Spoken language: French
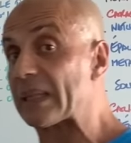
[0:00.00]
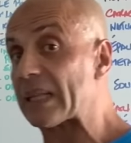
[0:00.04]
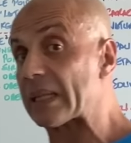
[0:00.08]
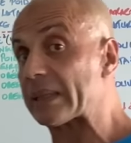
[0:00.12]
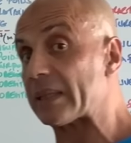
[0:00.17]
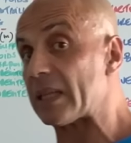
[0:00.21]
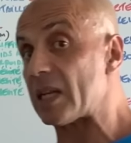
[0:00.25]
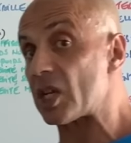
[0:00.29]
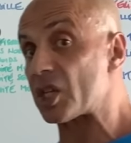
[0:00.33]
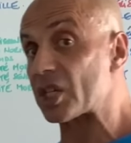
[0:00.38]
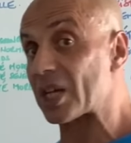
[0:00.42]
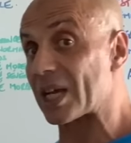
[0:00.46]
la
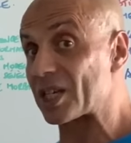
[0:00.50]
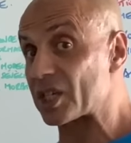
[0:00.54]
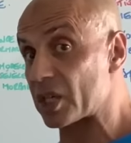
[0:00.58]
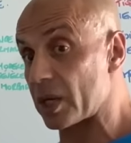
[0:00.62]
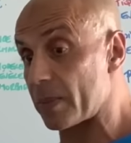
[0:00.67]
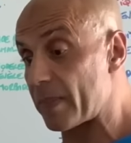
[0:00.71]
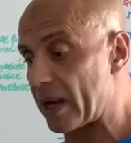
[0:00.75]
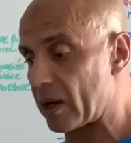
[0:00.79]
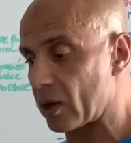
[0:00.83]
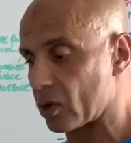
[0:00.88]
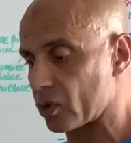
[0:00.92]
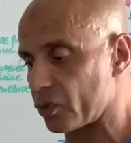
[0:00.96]
télécharger
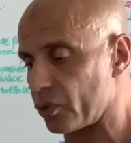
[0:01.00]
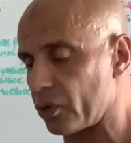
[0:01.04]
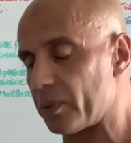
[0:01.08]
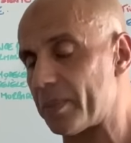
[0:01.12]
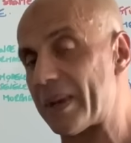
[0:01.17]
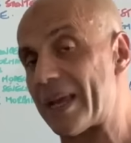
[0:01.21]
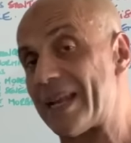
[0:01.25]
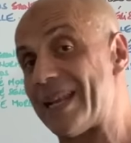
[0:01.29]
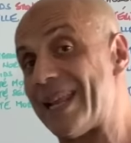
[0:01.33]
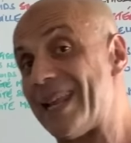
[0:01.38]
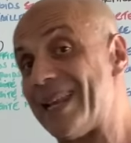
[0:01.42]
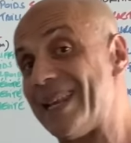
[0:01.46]
maintenant, je vous
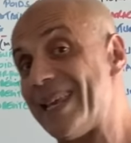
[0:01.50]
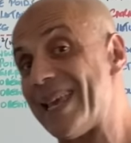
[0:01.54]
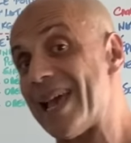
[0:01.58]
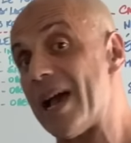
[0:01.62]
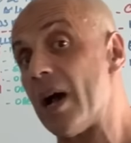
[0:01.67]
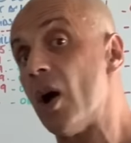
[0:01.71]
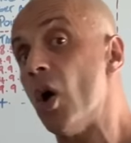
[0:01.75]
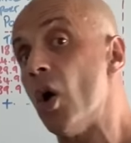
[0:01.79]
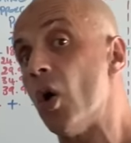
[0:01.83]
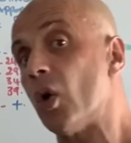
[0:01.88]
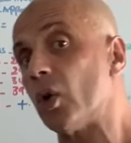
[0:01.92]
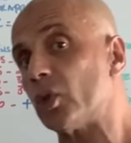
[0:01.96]
mets les
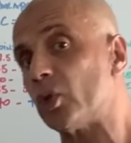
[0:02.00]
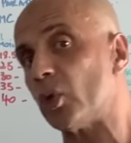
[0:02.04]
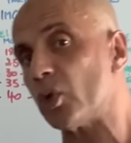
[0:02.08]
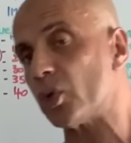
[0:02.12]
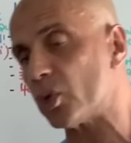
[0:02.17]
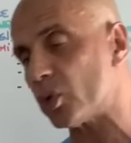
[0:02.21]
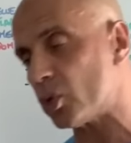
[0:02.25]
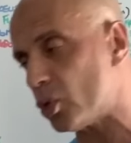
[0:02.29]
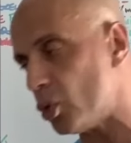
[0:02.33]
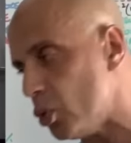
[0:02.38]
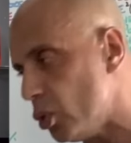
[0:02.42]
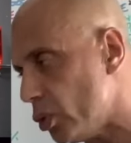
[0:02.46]
liens
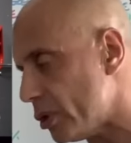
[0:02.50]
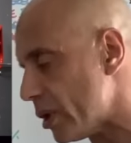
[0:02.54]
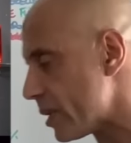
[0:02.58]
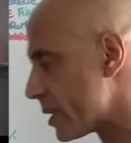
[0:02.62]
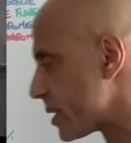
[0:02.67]
au-dessous de